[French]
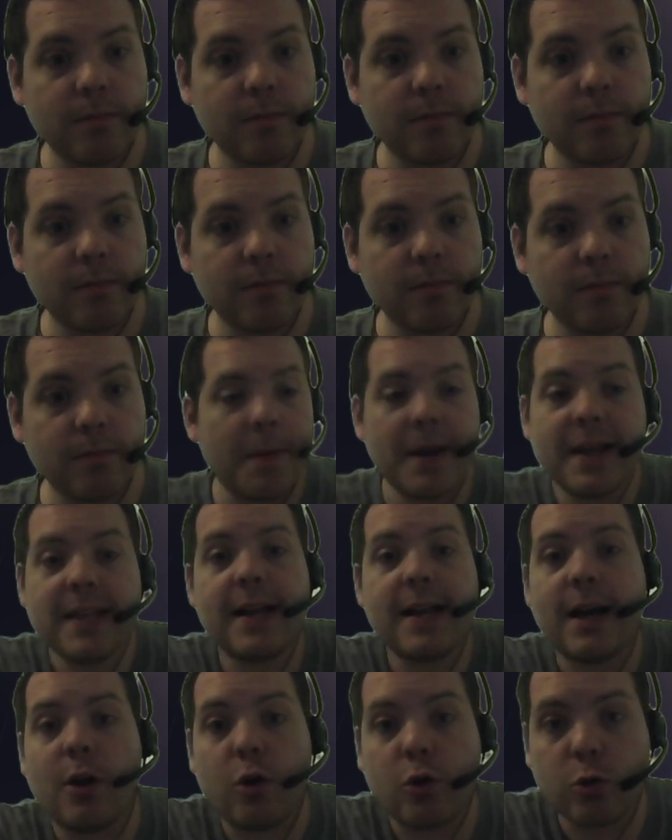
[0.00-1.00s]
Je ne peux pas être
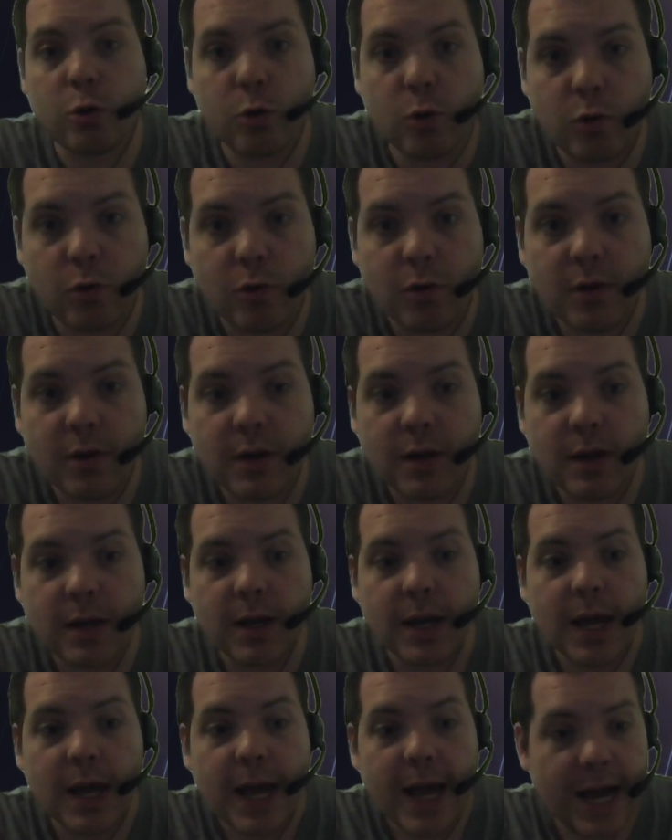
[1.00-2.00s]
derrière leur cul
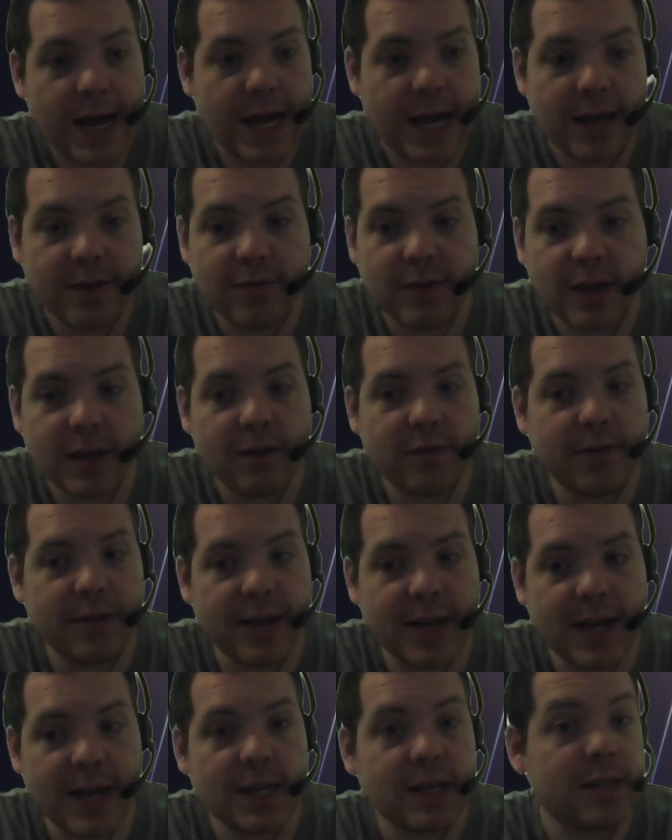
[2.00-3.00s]
à
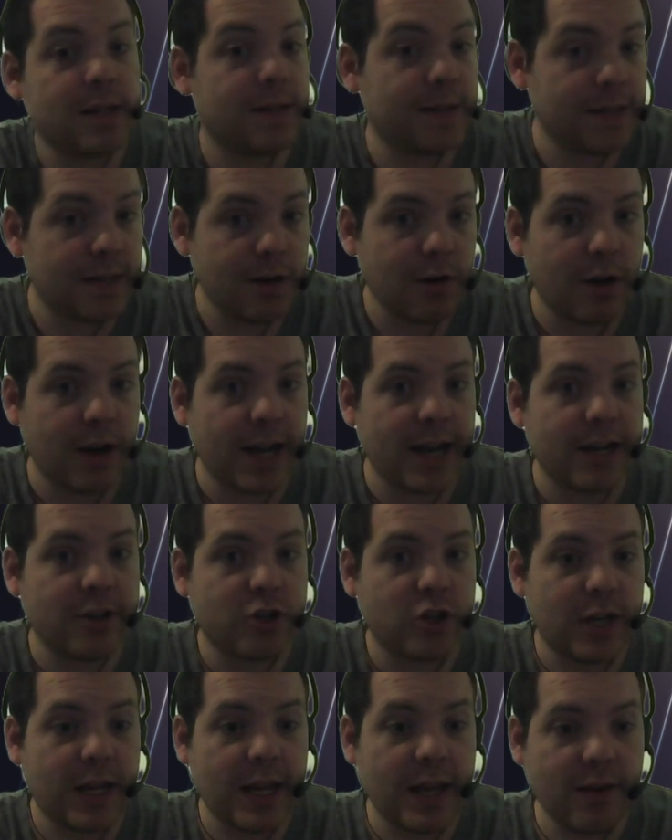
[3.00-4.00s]
vérifier si leur
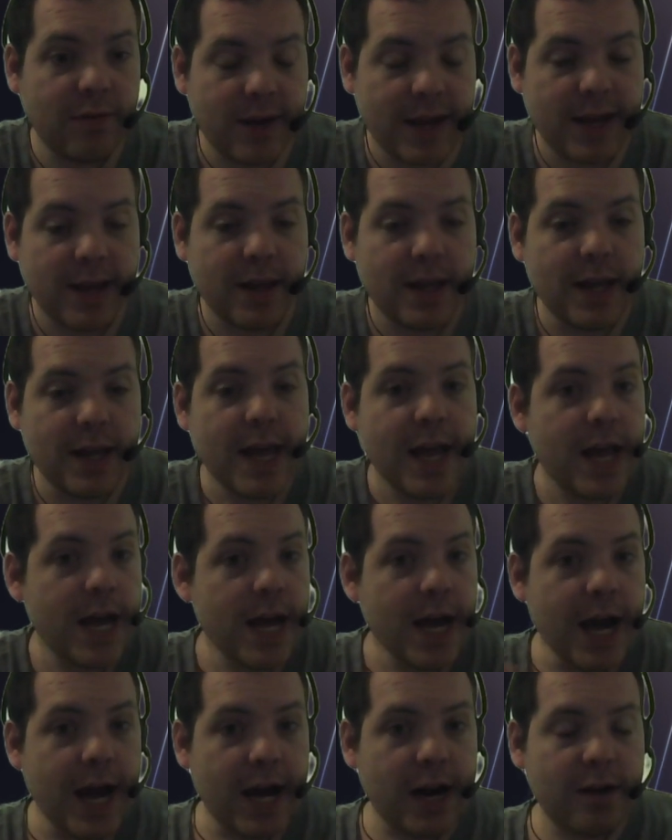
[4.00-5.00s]
âge est vrai.
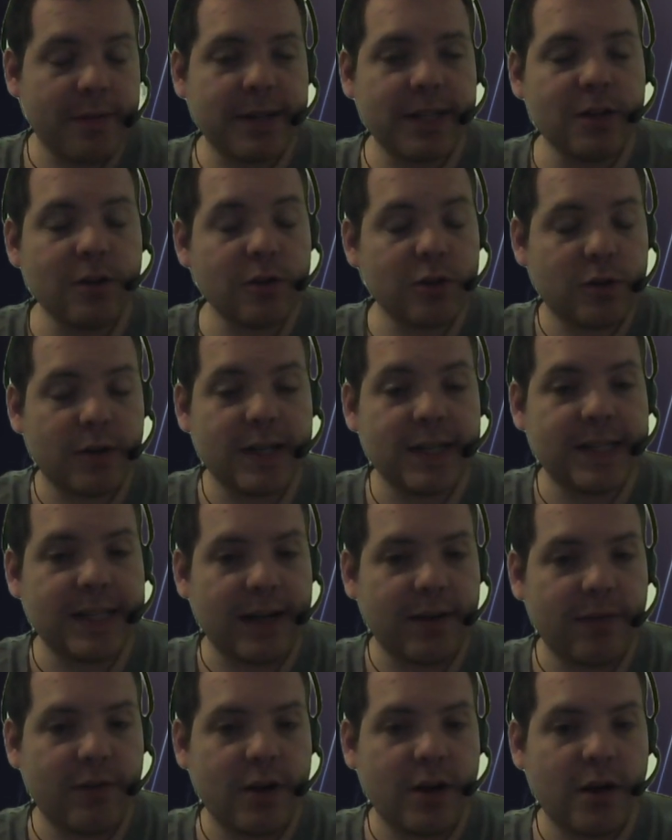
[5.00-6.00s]
Alors maintenant, sur les
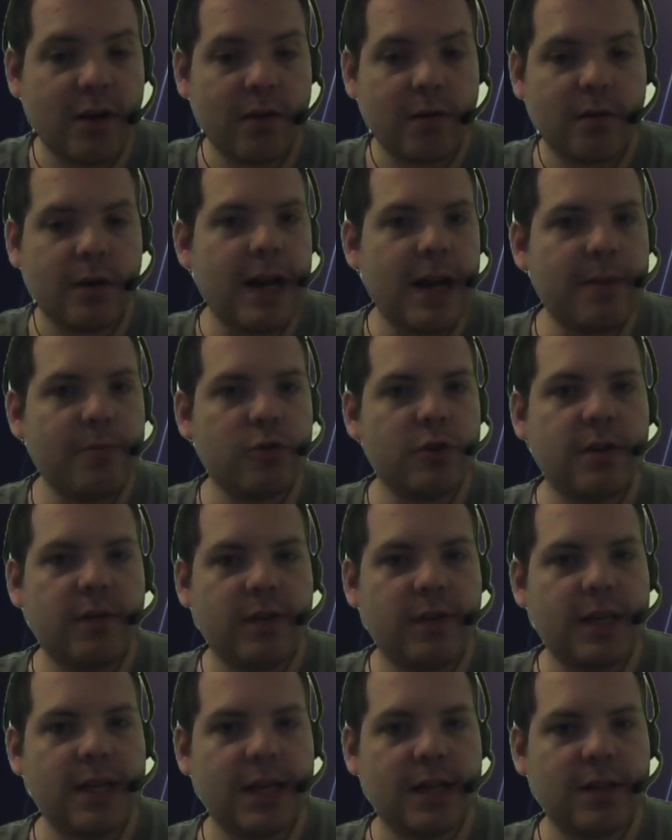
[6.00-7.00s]
serveurs, la
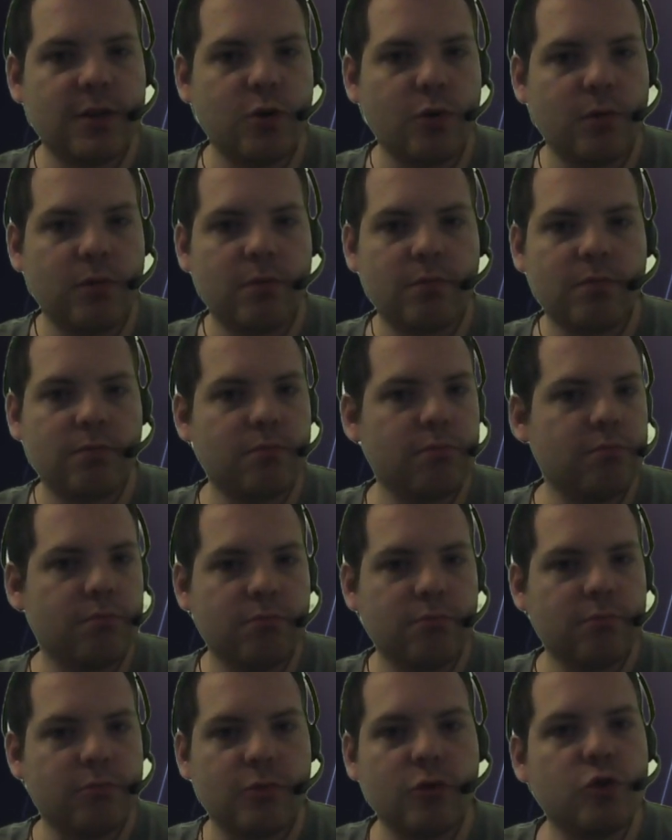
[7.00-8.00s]
modification,
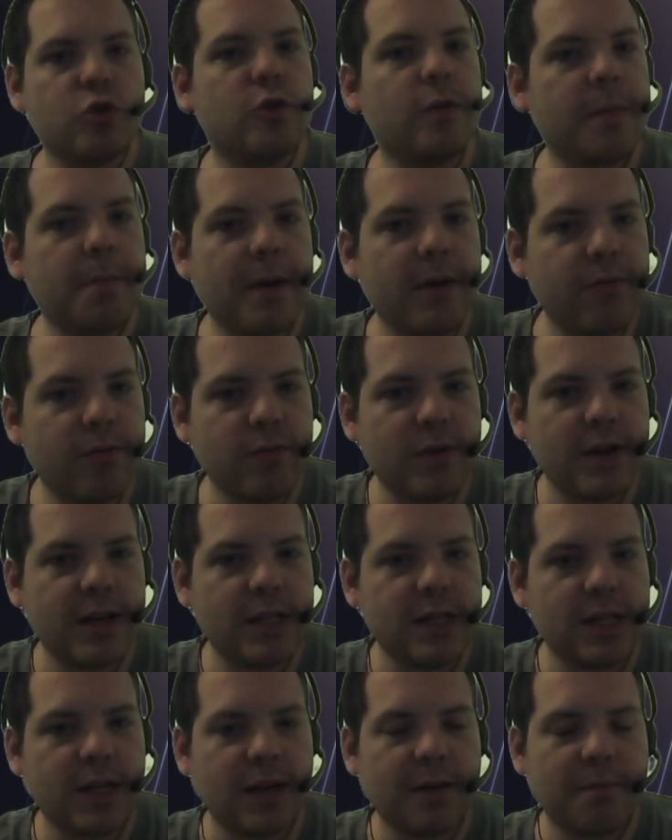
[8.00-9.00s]
je ne vais pas vous la
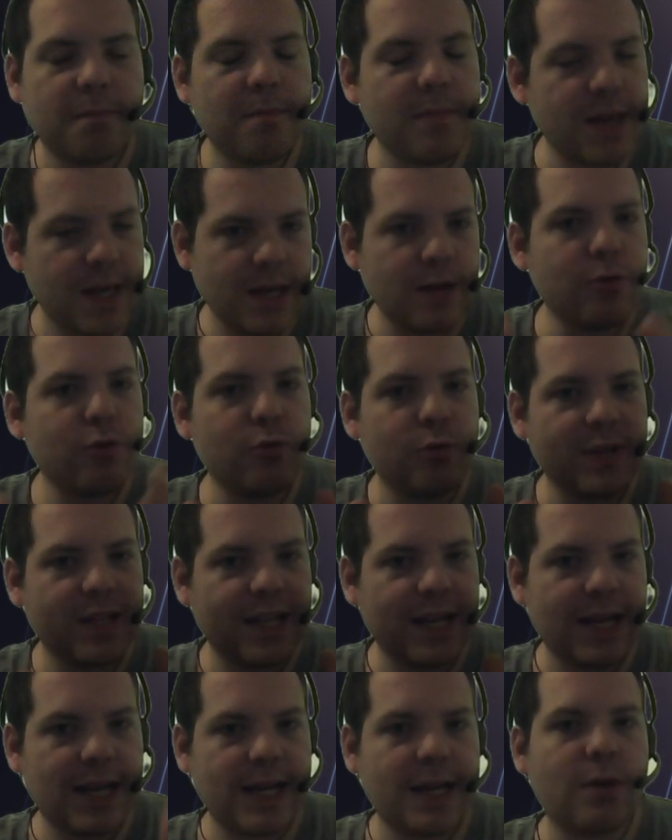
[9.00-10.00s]
dire, mais il y a eu de
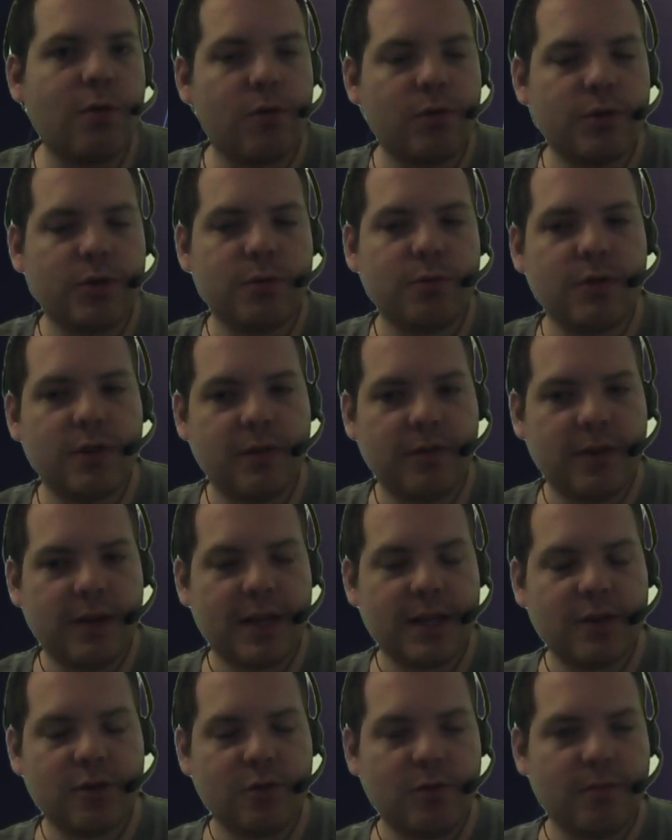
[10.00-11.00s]
très grosses
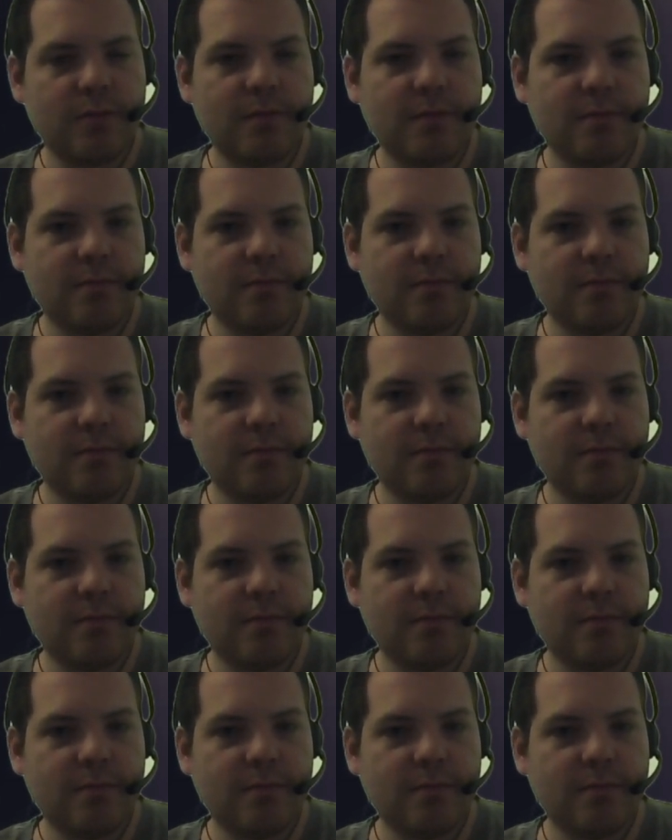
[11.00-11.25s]
modifications.